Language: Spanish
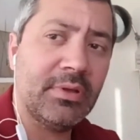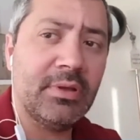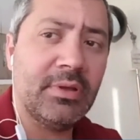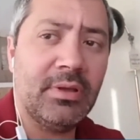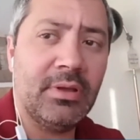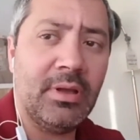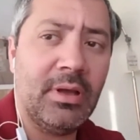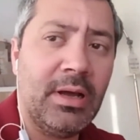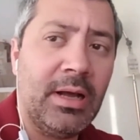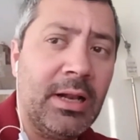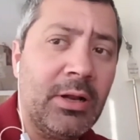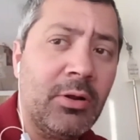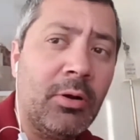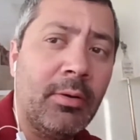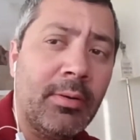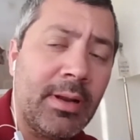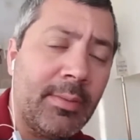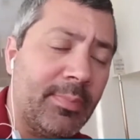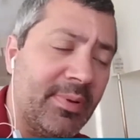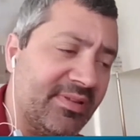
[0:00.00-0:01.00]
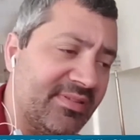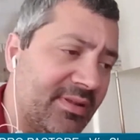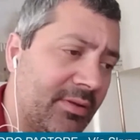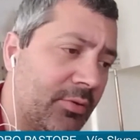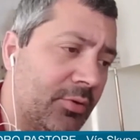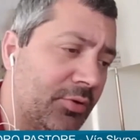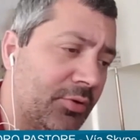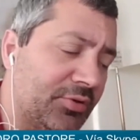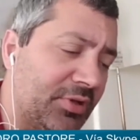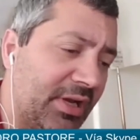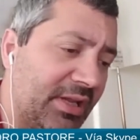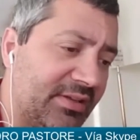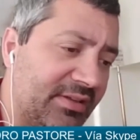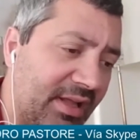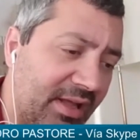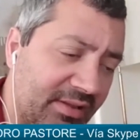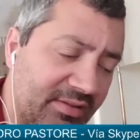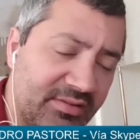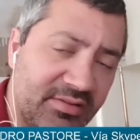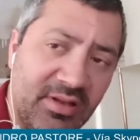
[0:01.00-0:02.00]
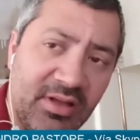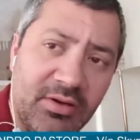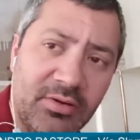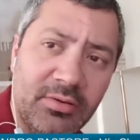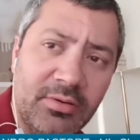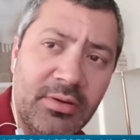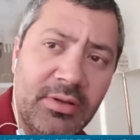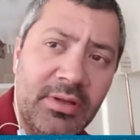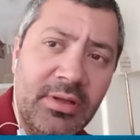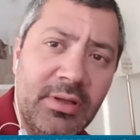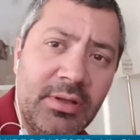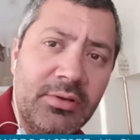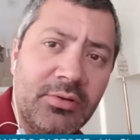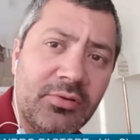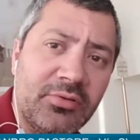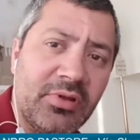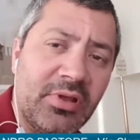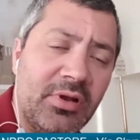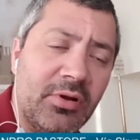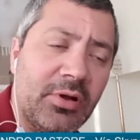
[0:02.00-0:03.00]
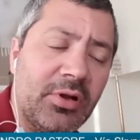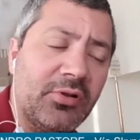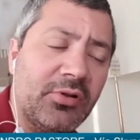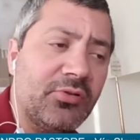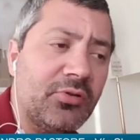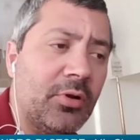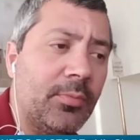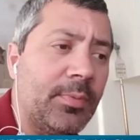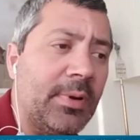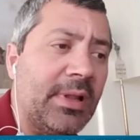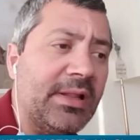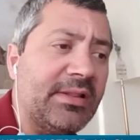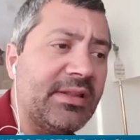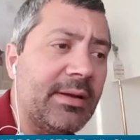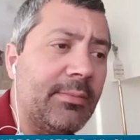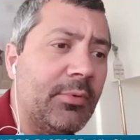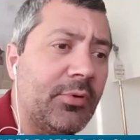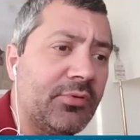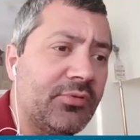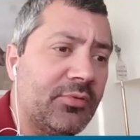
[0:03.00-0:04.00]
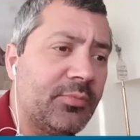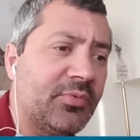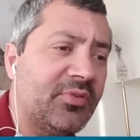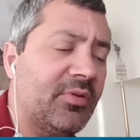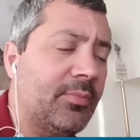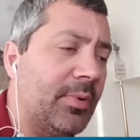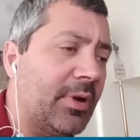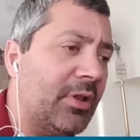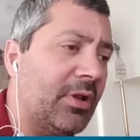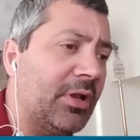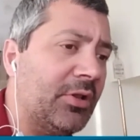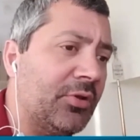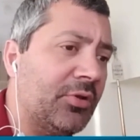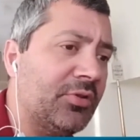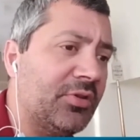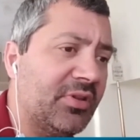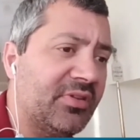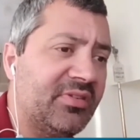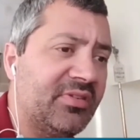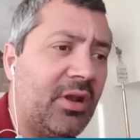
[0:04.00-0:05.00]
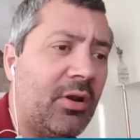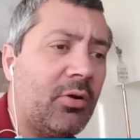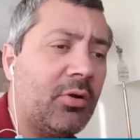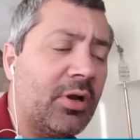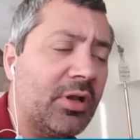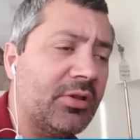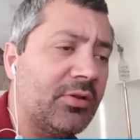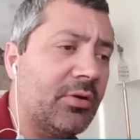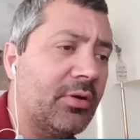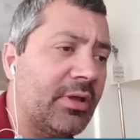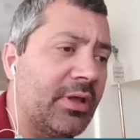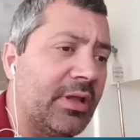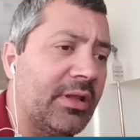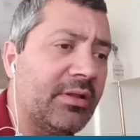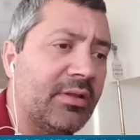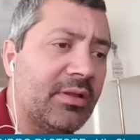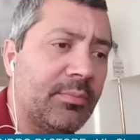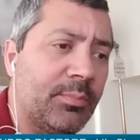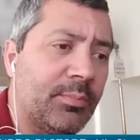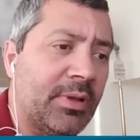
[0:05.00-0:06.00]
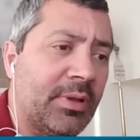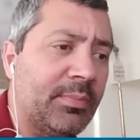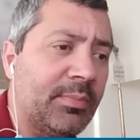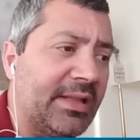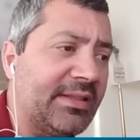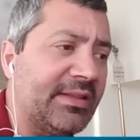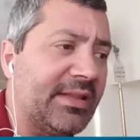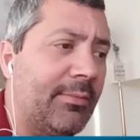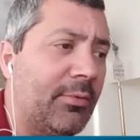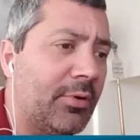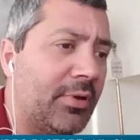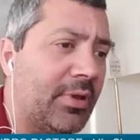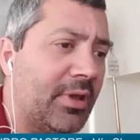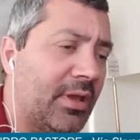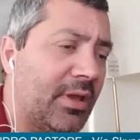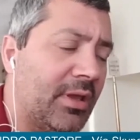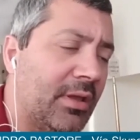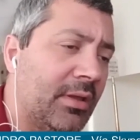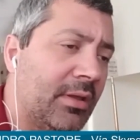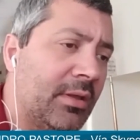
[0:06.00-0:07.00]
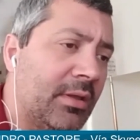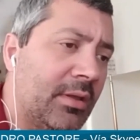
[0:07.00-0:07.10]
Eh, algo habrá pasado en otra instancia. ¿no? Eh, nosotros planteamos, perdón, Te, cierro con esto, eh, planteamos que